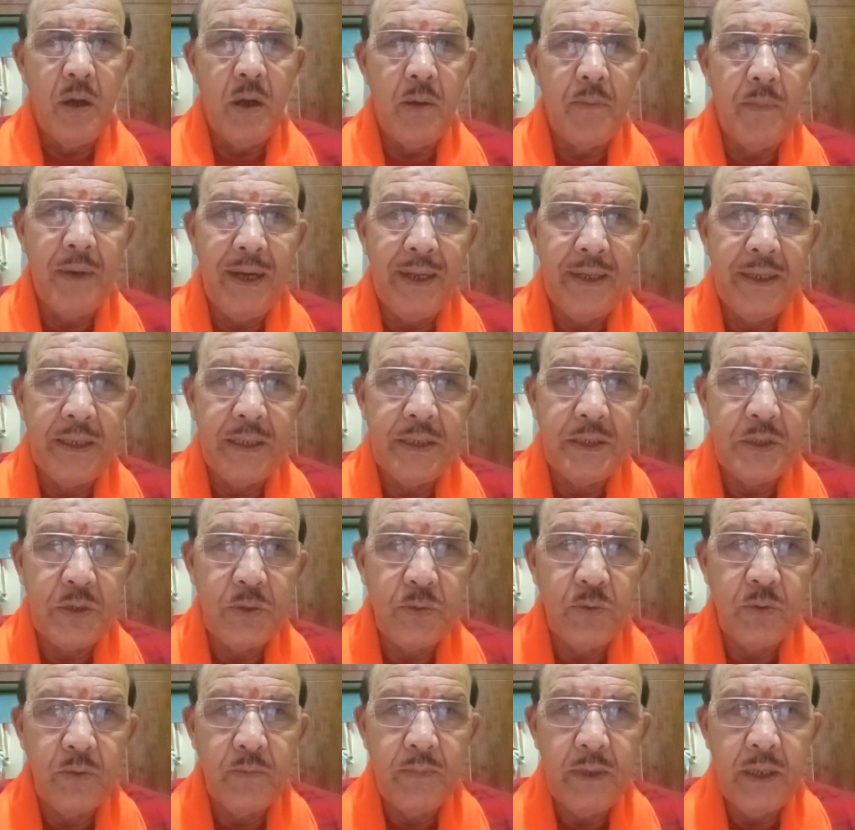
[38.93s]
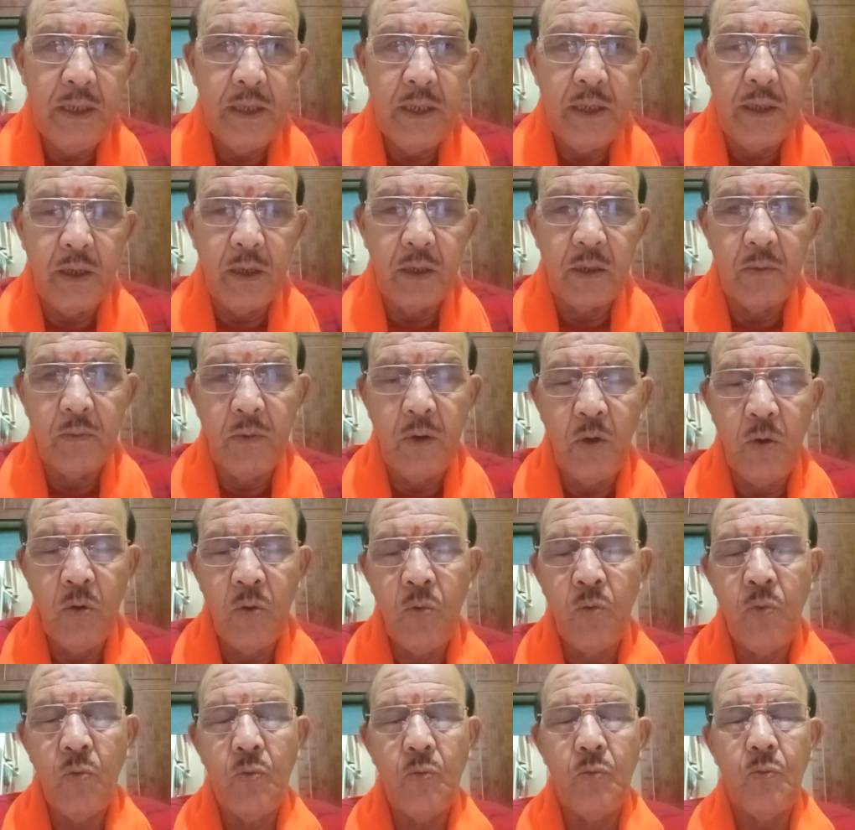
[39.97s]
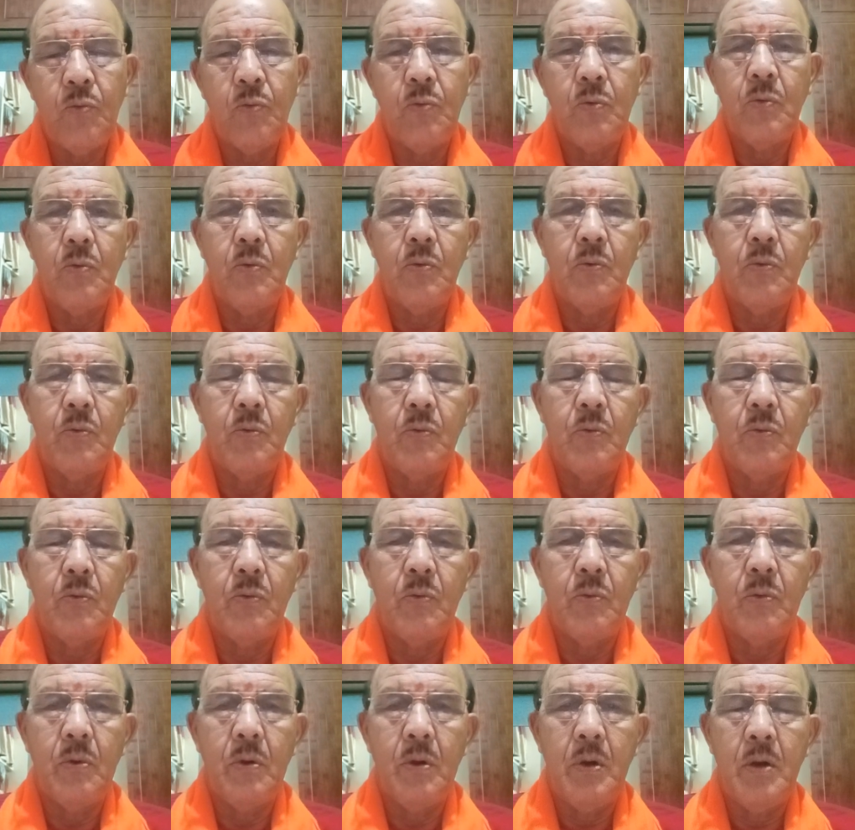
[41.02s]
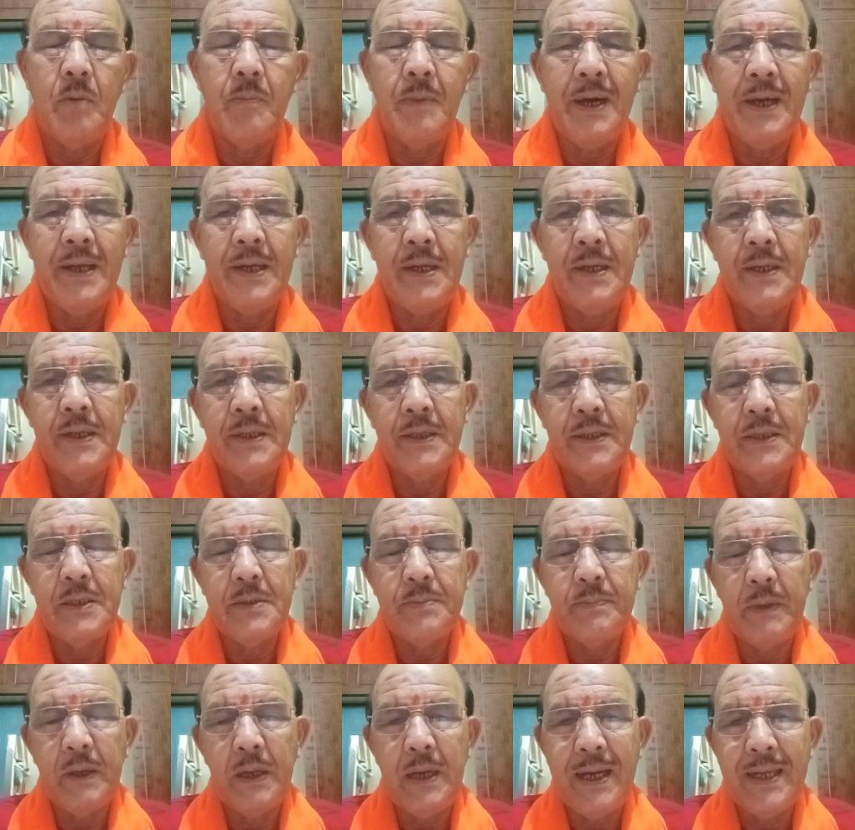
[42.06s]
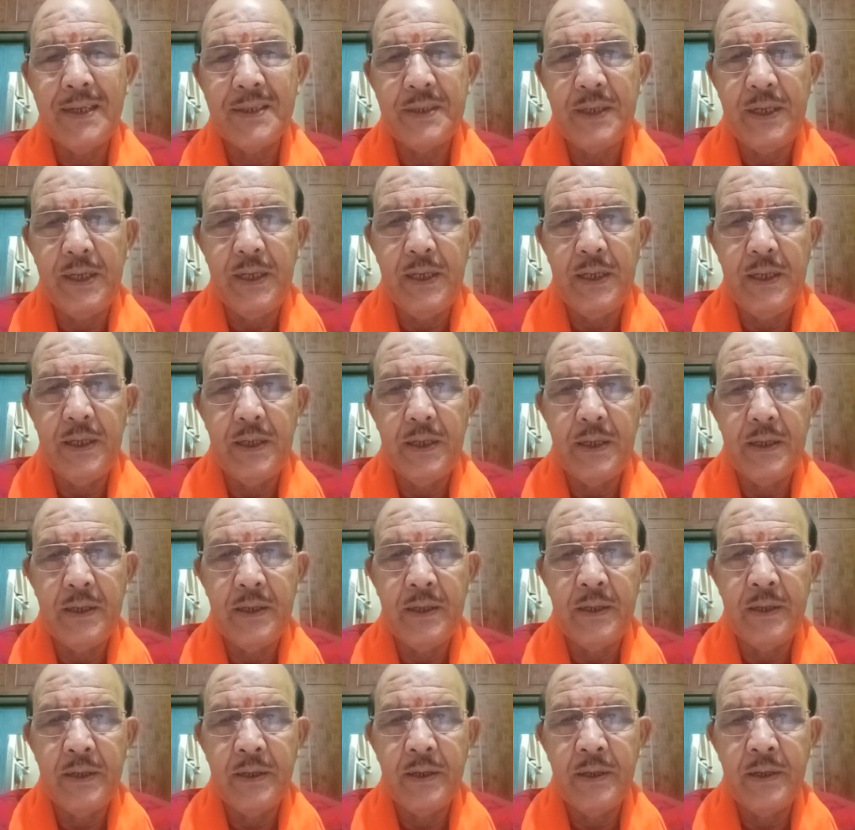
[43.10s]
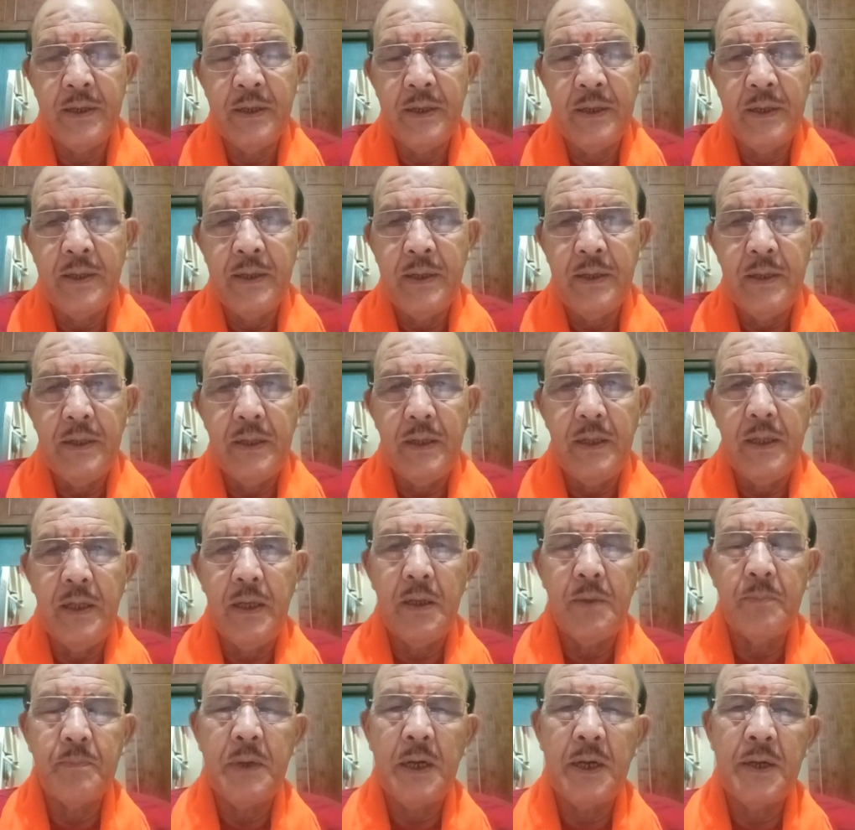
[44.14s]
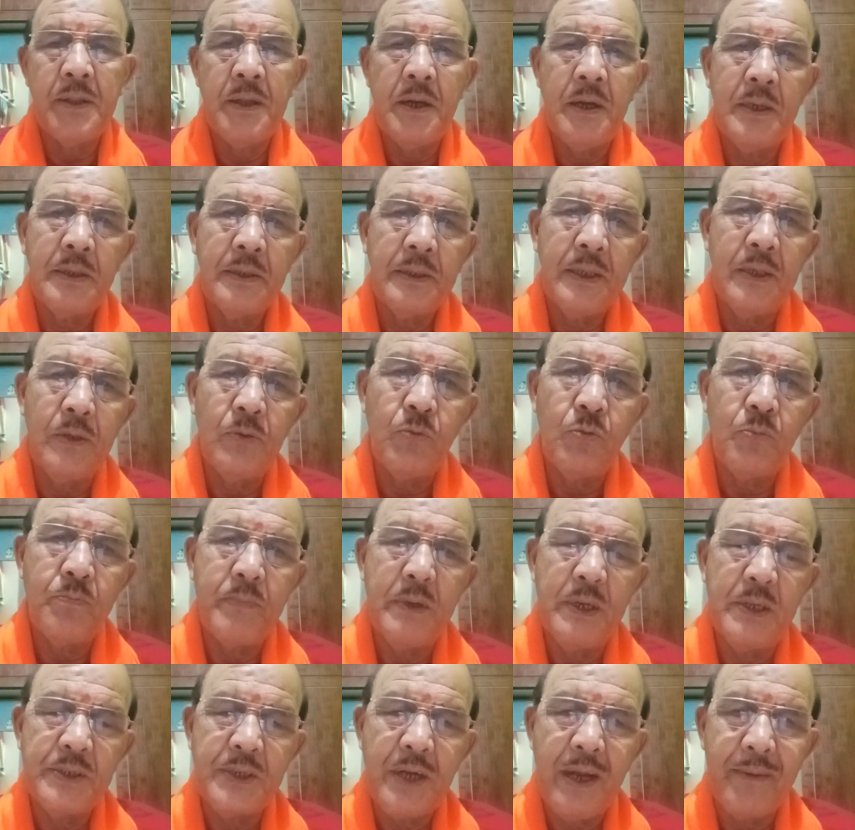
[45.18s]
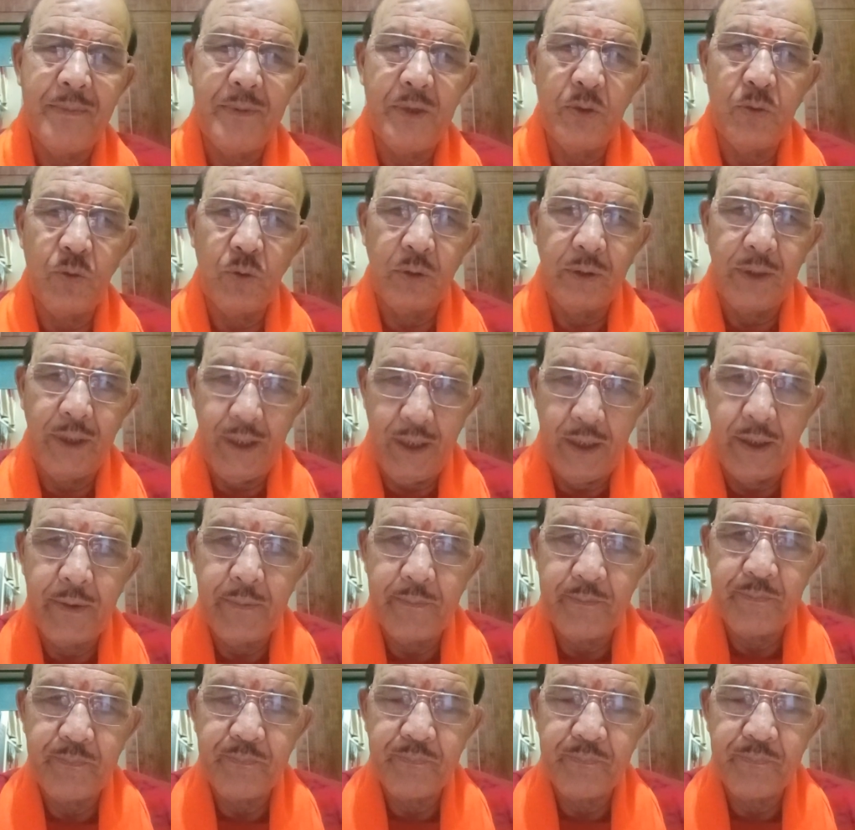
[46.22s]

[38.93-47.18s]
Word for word: हमारे जीवन में अनुभव हमारे लिए किस प्रकार से एक वरदान के रूप में साबित होते हैं